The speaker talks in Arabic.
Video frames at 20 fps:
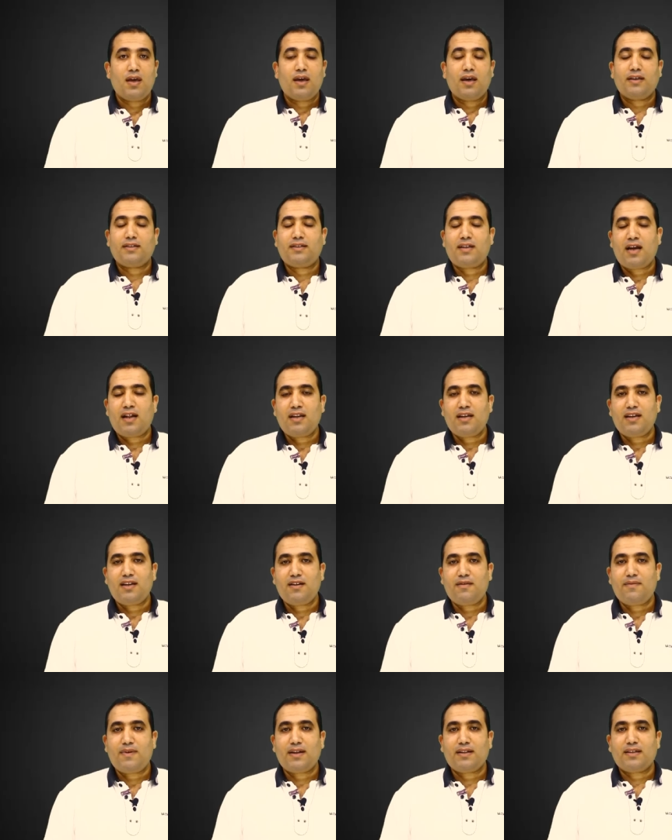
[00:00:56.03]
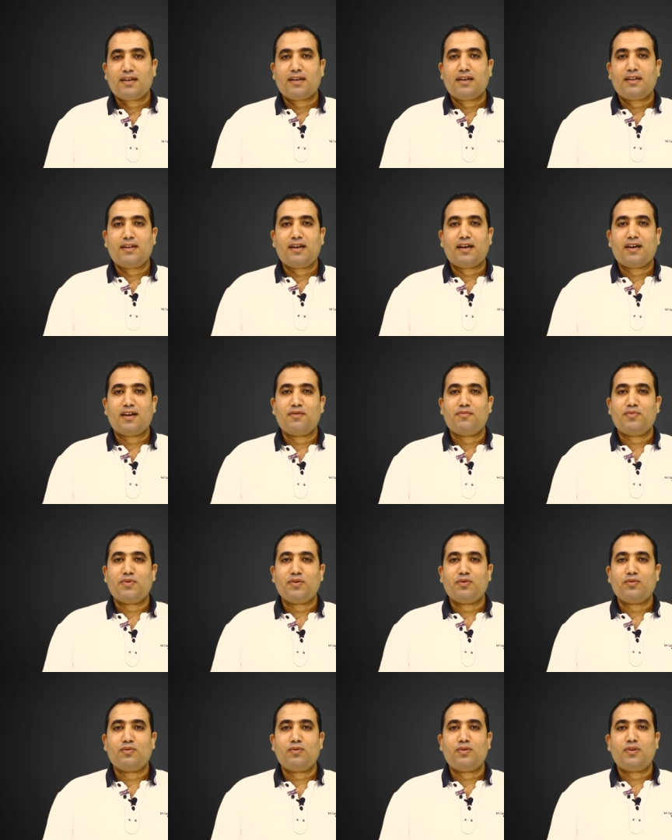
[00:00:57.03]
التعليق اللي بعد كده كان
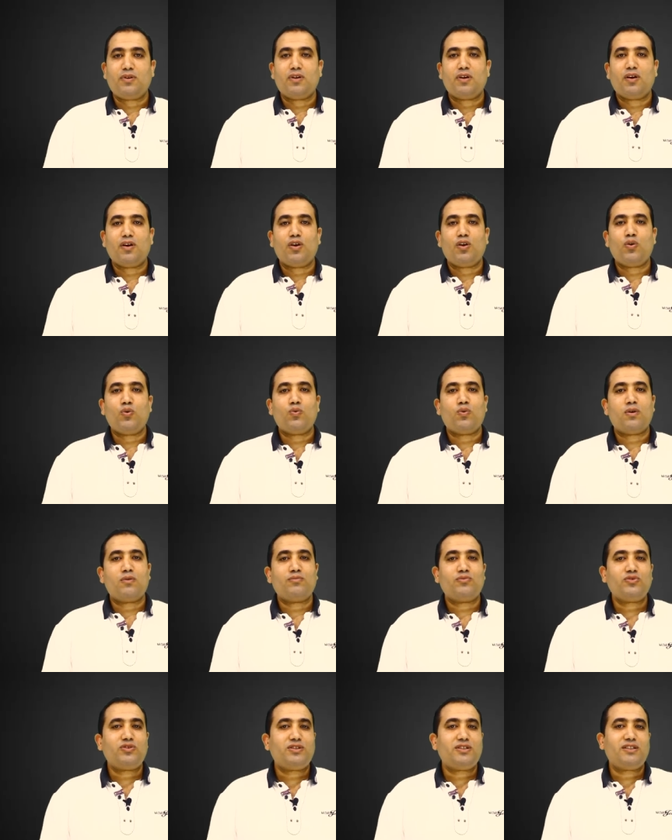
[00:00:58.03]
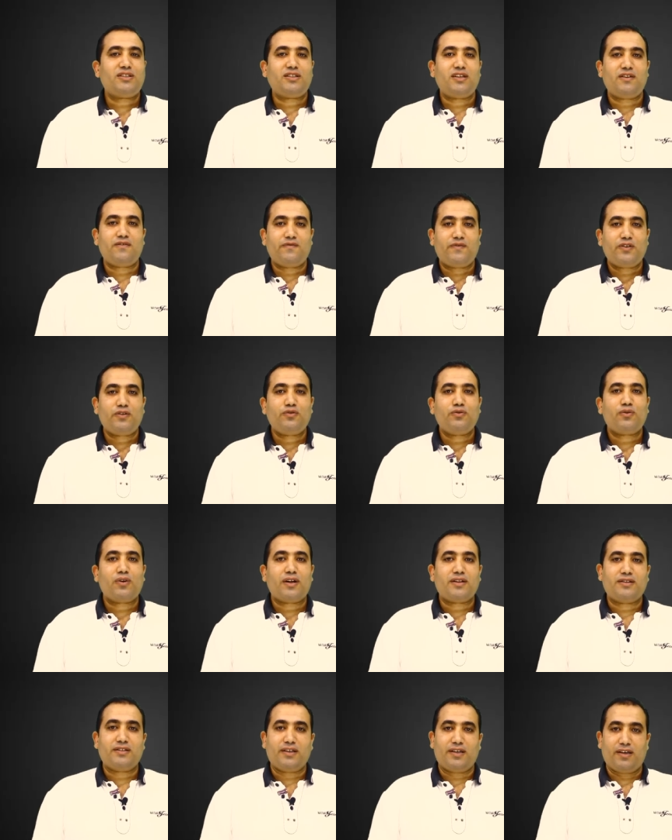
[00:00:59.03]
بيقول هو مدة الفيديو
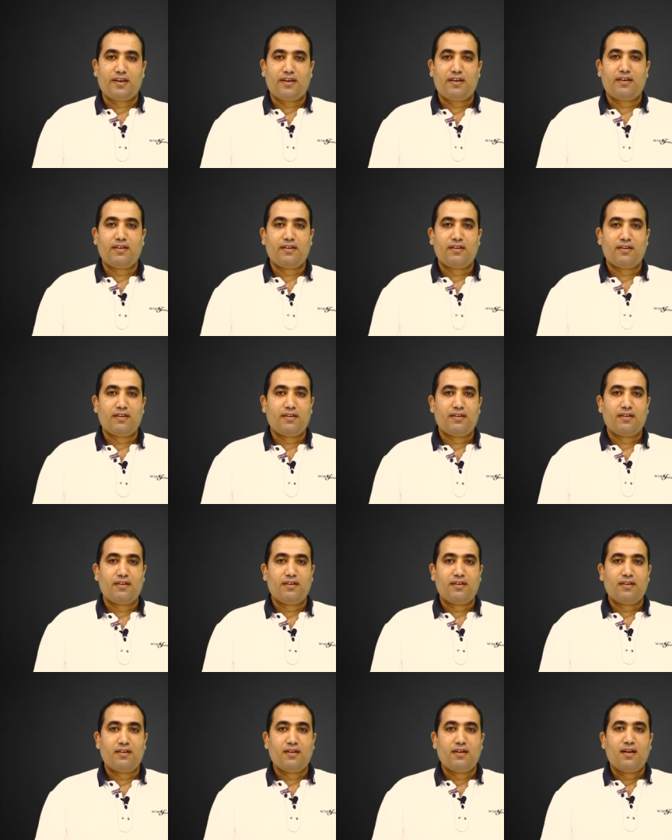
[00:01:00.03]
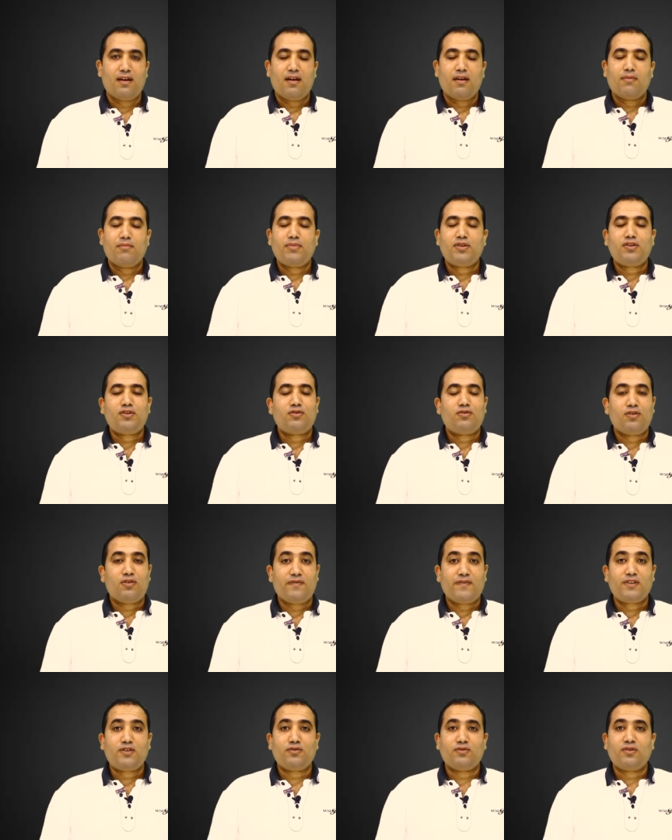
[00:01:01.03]
قد ايه مدة
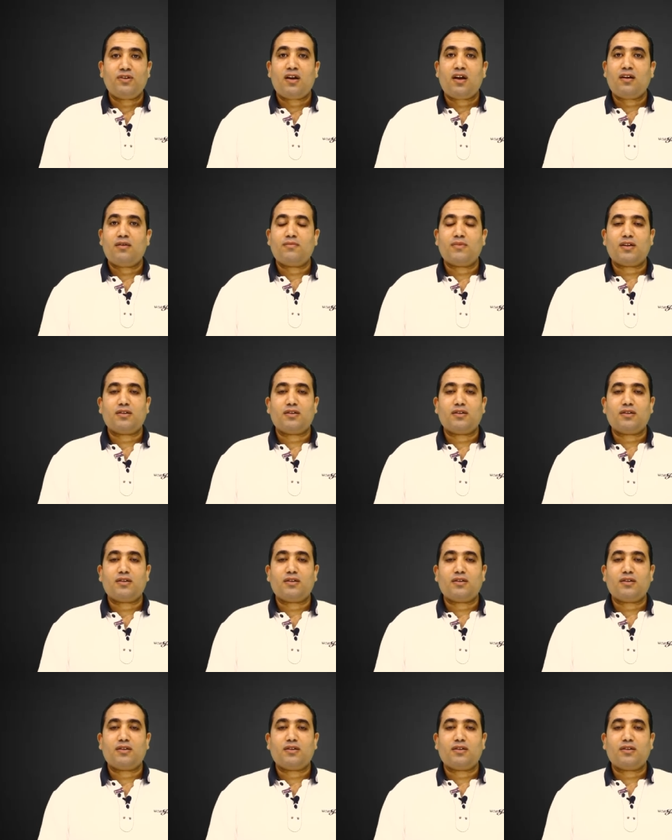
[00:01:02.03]
الفيديو دي أنا ما